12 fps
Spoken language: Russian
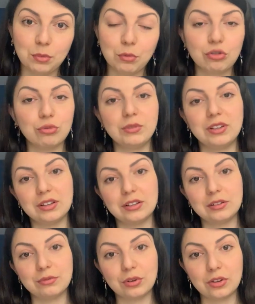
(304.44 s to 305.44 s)
мы можем
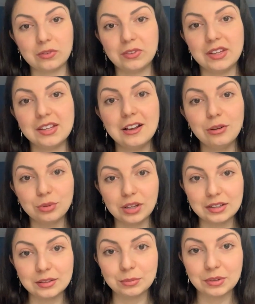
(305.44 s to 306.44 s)
делать его раз в неделю,
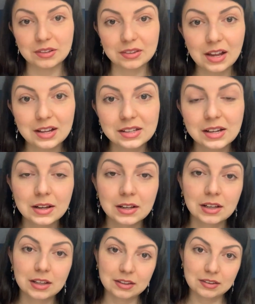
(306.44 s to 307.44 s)
дайте мне знать.
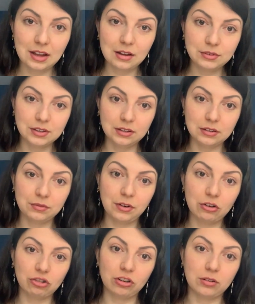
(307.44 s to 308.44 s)
Ставьте
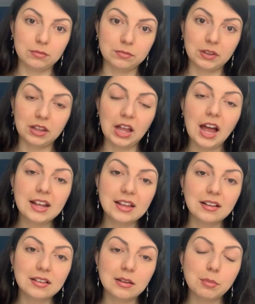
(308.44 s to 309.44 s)
ваши
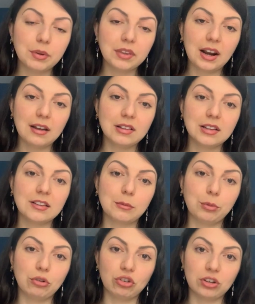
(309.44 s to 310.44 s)
лайки, если
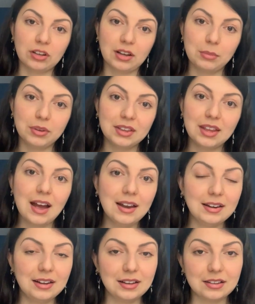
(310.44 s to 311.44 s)
понравилось, пишите
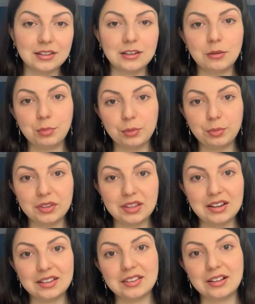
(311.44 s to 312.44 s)
комментарии. Если не
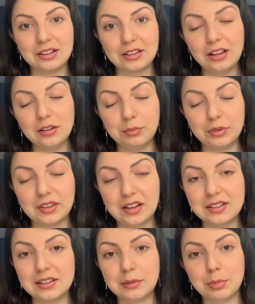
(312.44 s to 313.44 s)
подписались на канал,
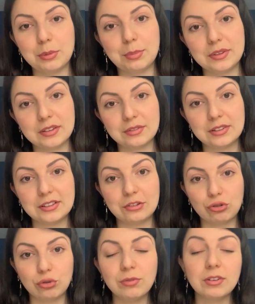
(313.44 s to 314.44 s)
обязательно
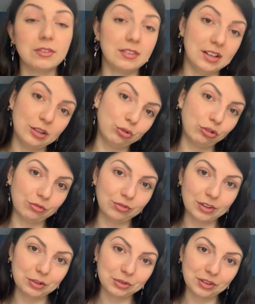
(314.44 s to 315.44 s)
подписывайтесь. Жду вас в следующем
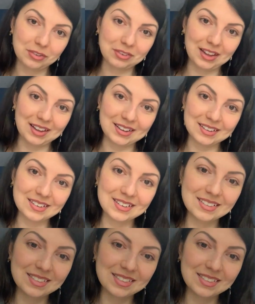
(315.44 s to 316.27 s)
видео. До свидания.